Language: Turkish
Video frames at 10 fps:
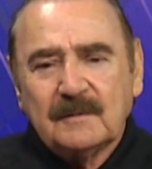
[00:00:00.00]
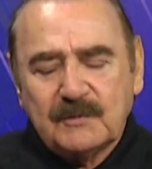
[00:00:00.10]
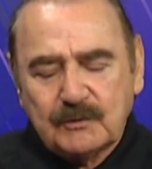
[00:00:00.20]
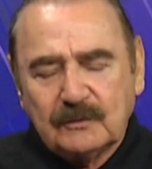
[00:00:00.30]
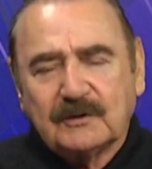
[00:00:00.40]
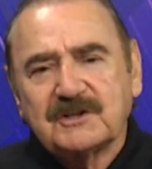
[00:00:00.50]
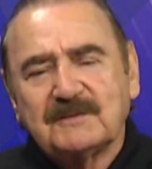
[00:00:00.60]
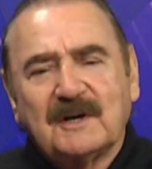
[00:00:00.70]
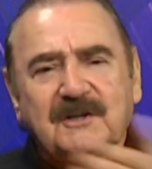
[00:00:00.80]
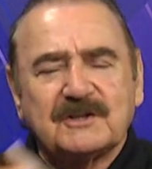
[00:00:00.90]
Biz onu
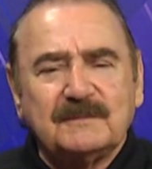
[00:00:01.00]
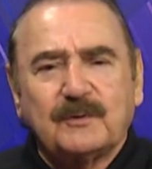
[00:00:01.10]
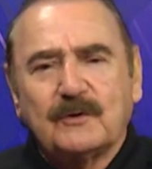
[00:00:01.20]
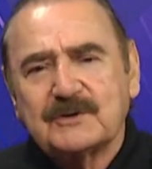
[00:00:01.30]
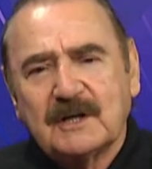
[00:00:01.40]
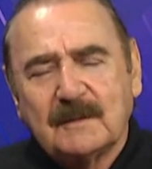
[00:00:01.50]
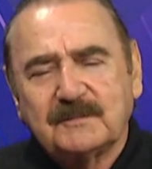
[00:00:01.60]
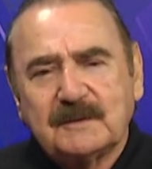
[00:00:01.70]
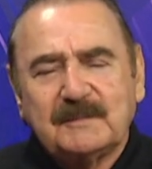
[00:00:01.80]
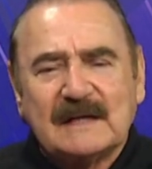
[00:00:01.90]
taşımak için proje
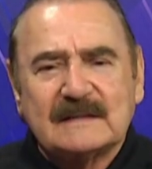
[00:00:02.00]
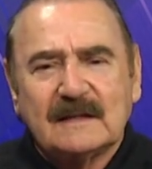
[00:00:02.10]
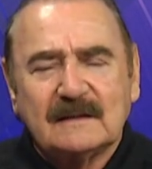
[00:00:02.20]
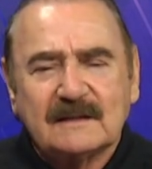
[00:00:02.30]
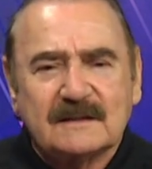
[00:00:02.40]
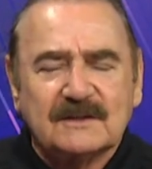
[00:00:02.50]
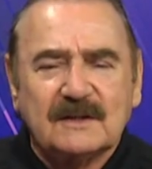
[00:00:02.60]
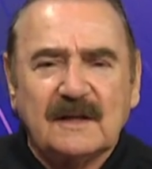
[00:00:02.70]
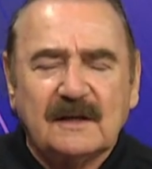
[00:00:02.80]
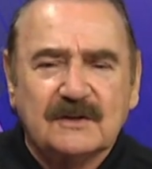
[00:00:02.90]
yaptık. Birazdan
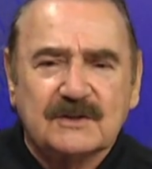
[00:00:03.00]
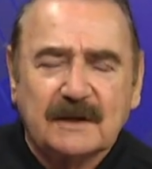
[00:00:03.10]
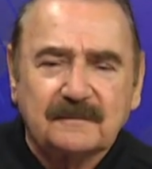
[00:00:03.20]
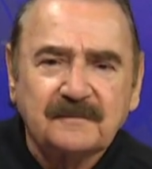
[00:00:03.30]
kısaca değineceğim.